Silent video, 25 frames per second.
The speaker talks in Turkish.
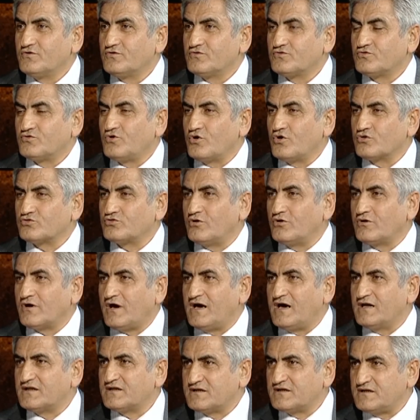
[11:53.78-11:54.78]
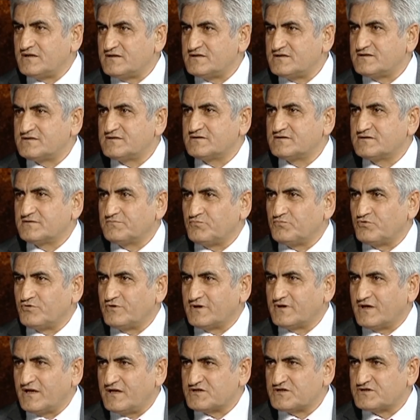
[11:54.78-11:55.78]
Doktor Atkins bunu
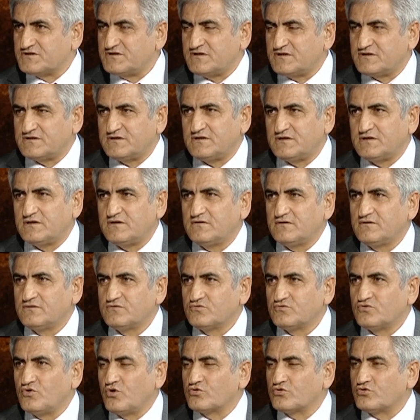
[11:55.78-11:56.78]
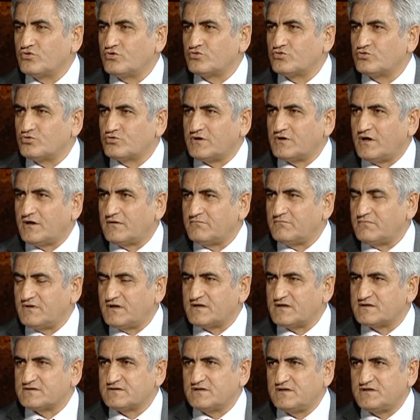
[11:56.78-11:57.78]
geliştirdi. Doktor Dukan
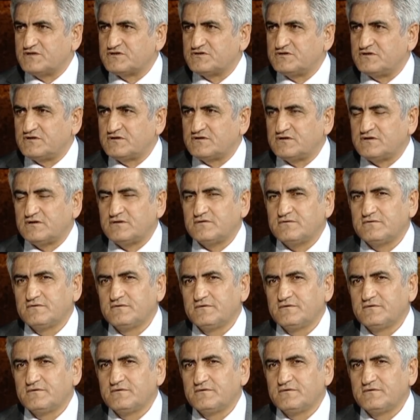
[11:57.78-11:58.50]
biraz geliştirdi.